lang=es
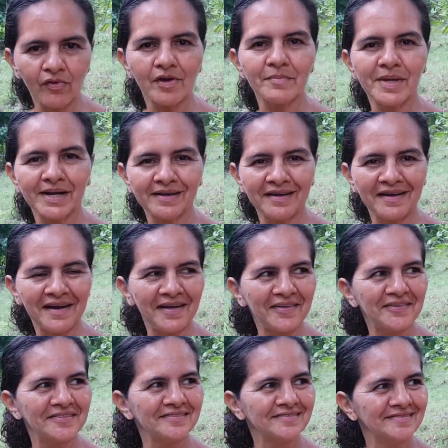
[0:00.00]
lo que me ha regalado.
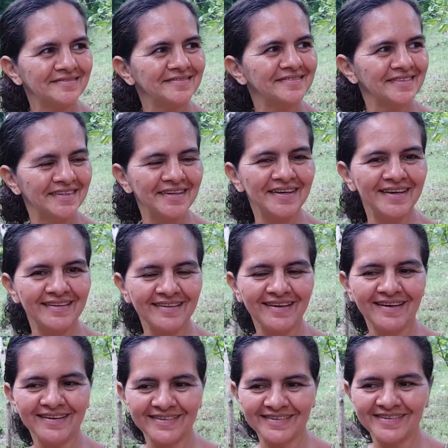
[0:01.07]
Sí. es
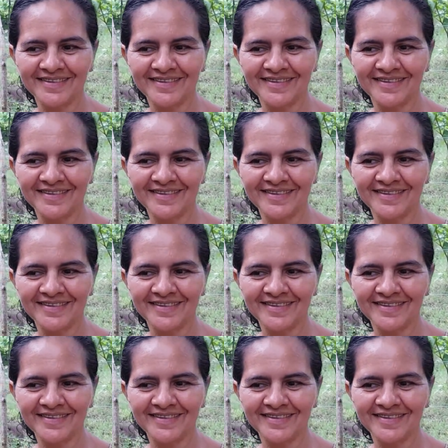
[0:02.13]
cierto.